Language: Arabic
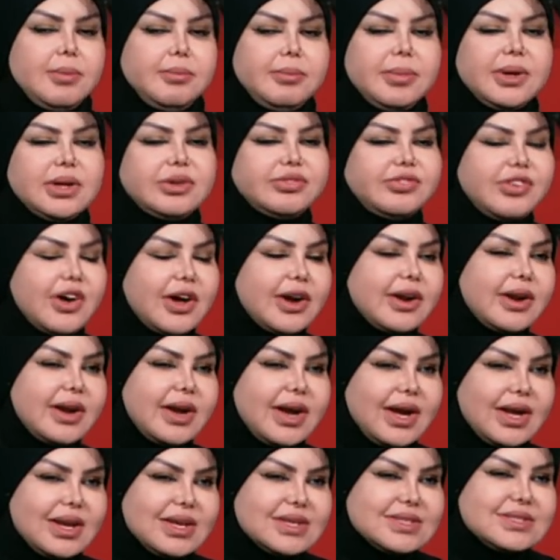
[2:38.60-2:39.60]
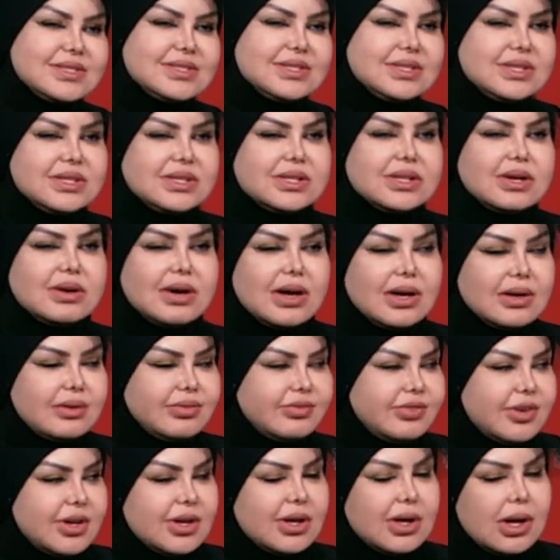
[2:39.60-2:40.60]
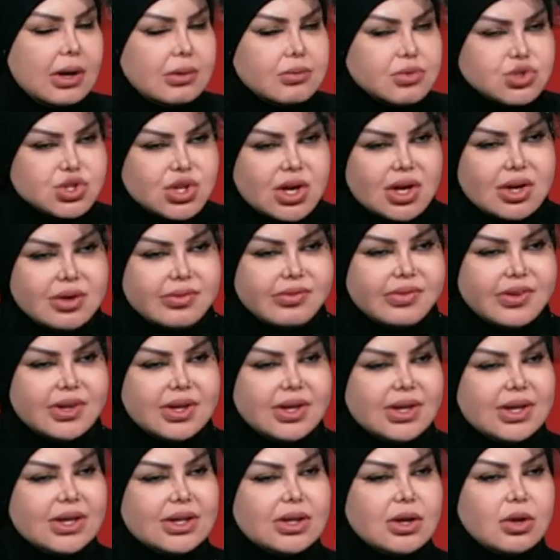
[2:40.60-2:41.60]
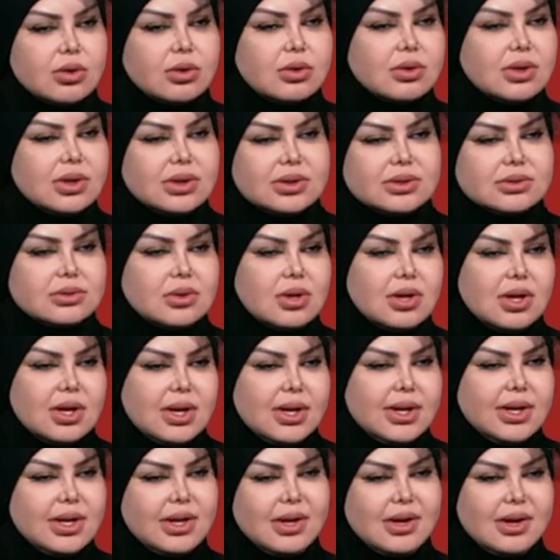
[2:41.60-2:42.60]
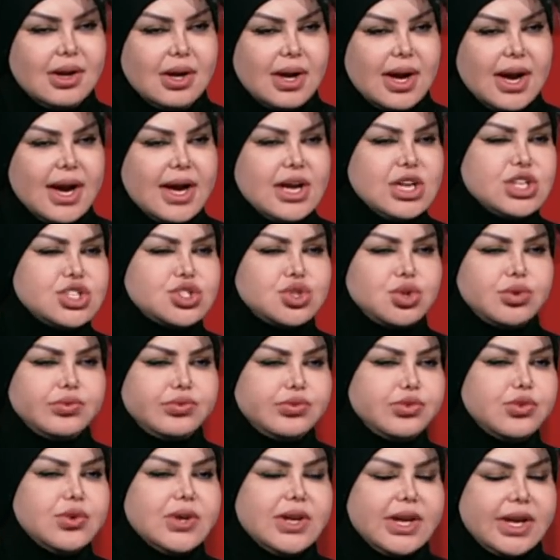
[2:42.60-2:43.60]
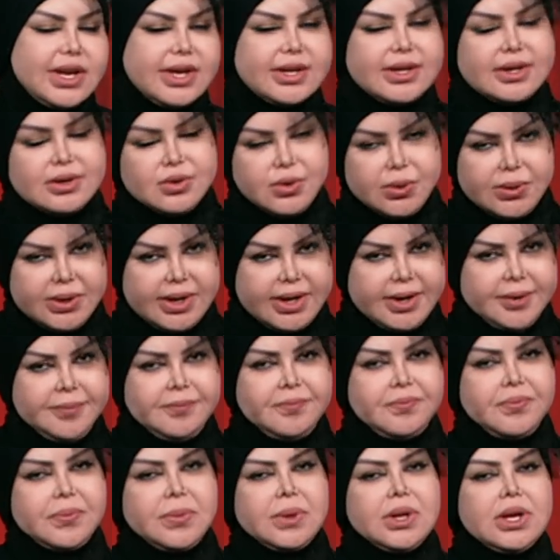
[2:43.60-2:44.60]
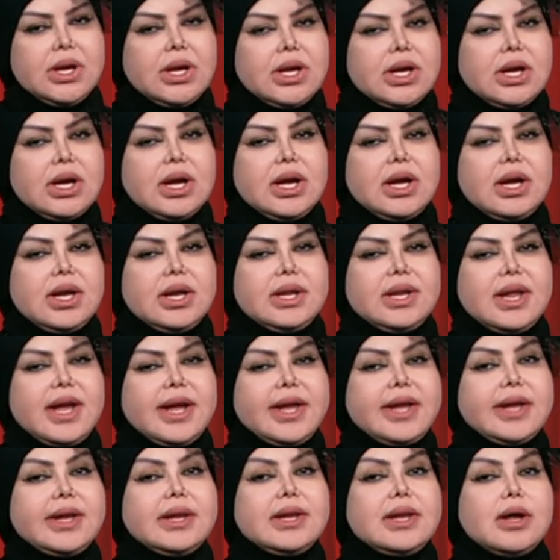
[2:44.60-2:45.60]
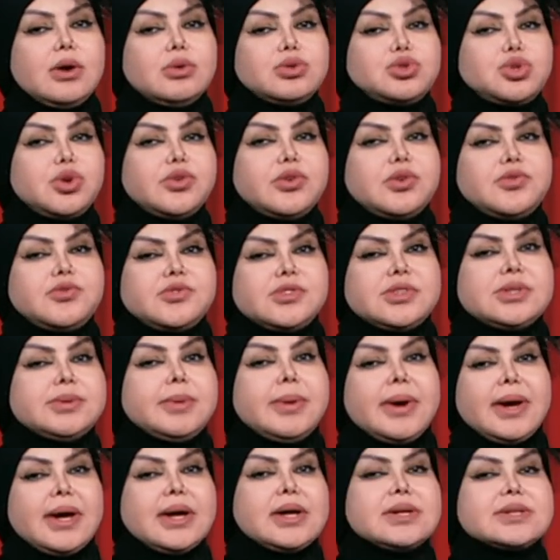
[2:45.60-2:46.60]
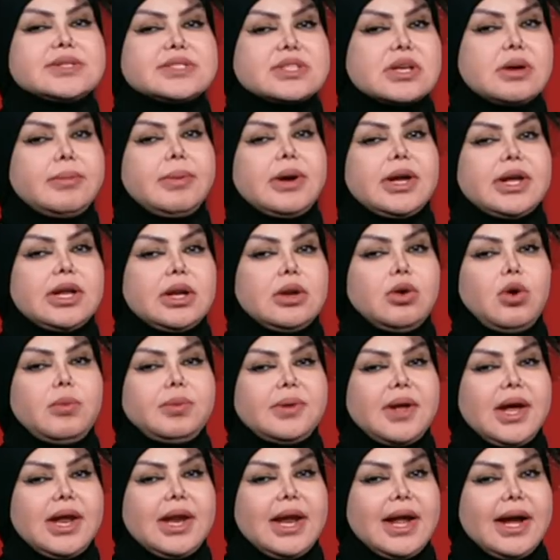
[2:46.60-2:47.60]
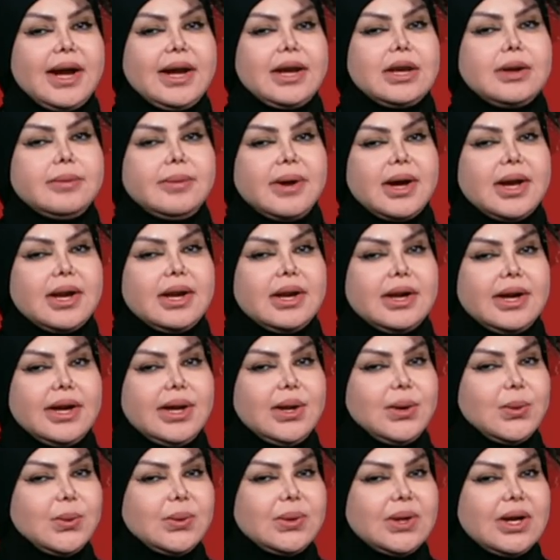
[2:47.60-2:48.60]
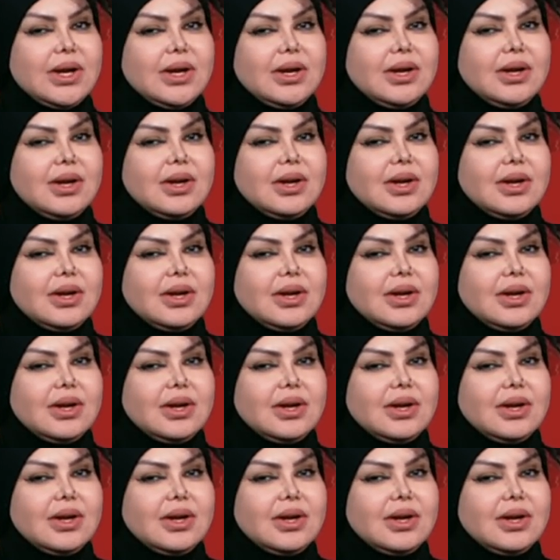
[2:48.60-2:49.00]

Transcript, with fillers: بيتفرج على الزينه وعلى الفرحه ومش عارف ايه كده آه، عايش طفولي كده اوكي آه، لكن لو شفتي بقى السمك اللي هو بتاع الاكل بقى الحلو ده